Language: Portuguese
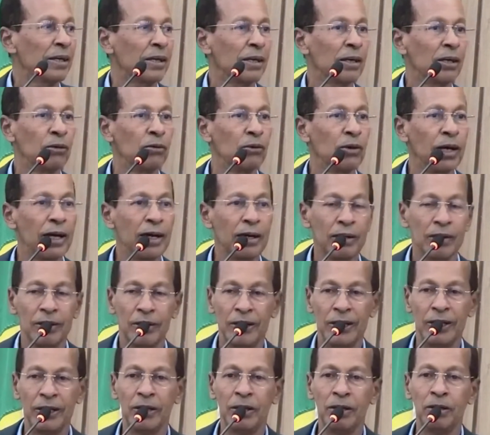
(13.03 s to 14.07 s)
Quero
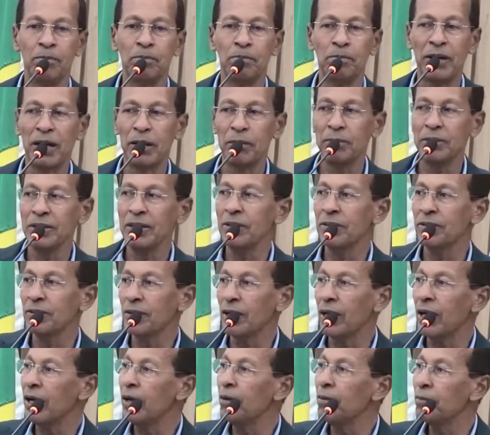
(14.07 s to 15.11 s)
é,
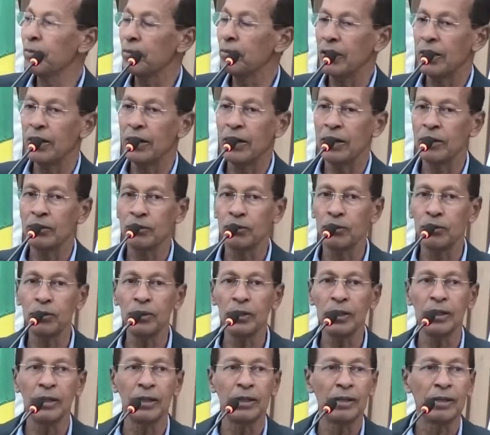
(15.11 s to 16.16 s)
parabenizar a
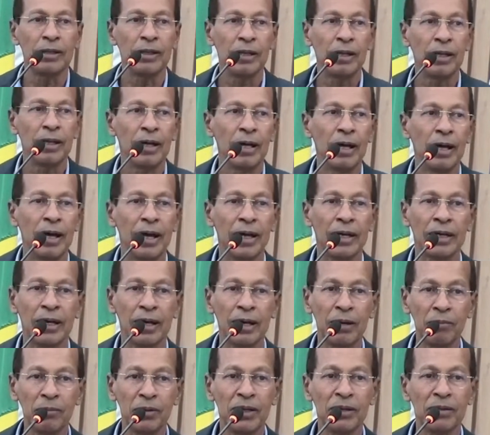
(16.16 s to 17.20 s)
toda a
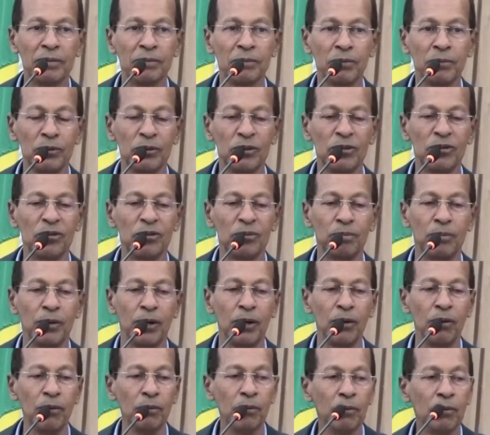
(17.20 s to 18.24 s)
Câmara
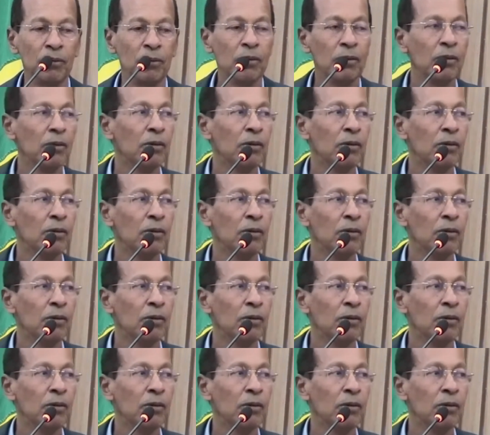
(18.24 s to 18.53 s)
Municipal